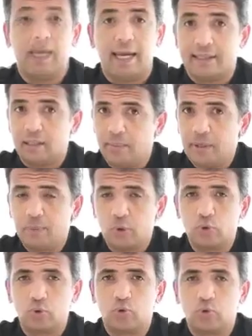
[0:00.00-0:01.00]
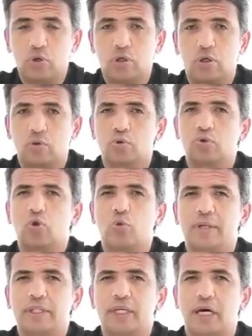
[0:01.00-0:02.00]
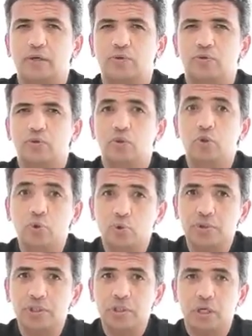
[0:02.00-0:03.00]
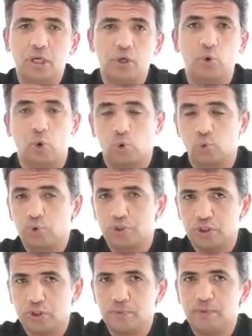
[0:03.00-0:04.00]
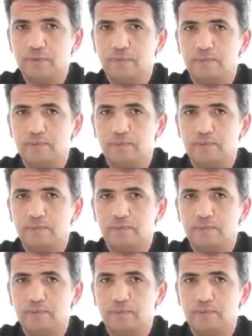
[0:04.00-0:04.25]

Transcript: É também produtor dos documentários Jung e o Ocultismo